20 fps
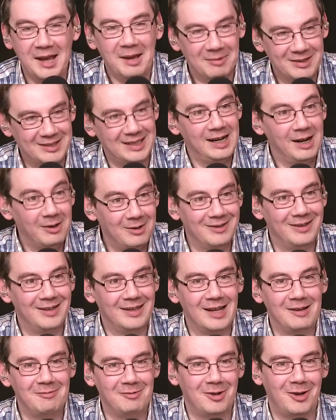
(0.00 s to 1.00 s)
parce qu'il a
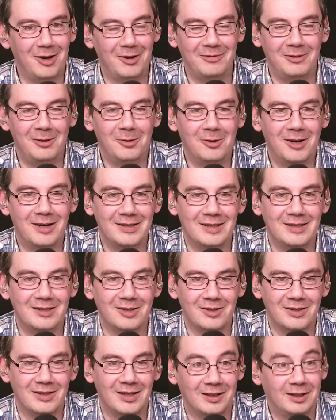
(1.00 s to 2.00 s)
également un vélo à
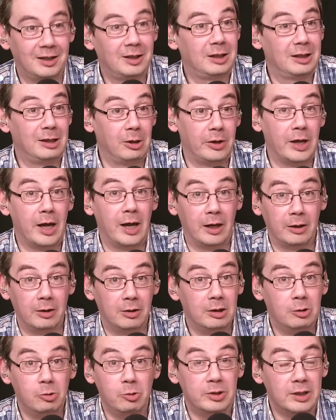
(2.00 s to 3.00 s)
assistance électrique. Il en a,
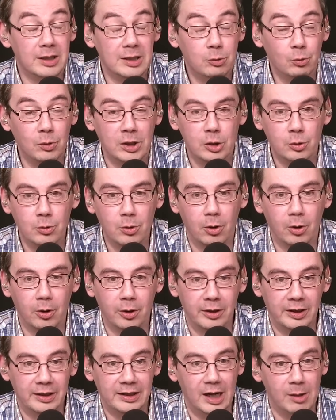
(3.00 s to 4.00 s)
il l'utilise tous les jours
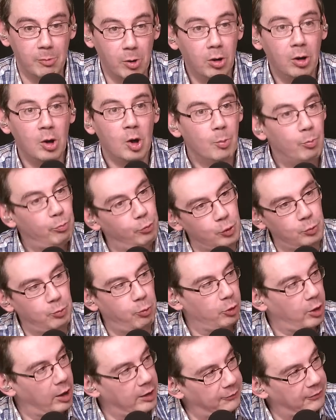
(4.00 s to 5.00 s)
euh, également, plus
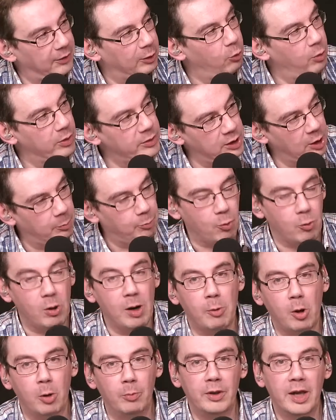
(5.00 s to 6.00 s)
pour des fins de loisirs, pour la
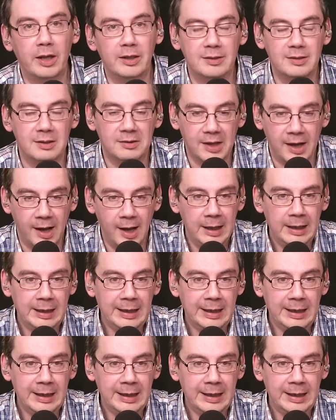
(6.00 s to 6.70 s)
promenade, etc.